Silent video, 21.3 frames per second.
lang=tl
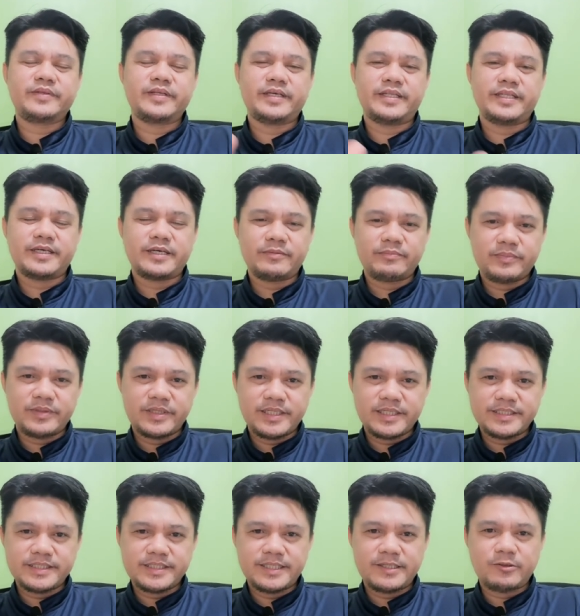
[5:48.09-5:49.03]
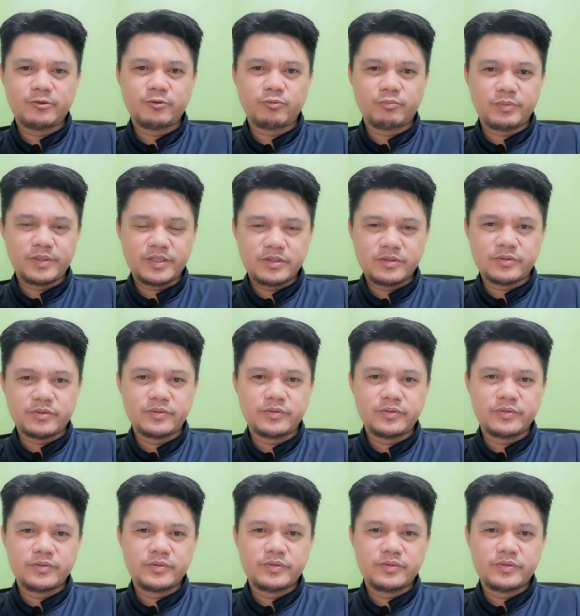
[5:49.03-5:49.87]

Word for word: and nakapili sila og pito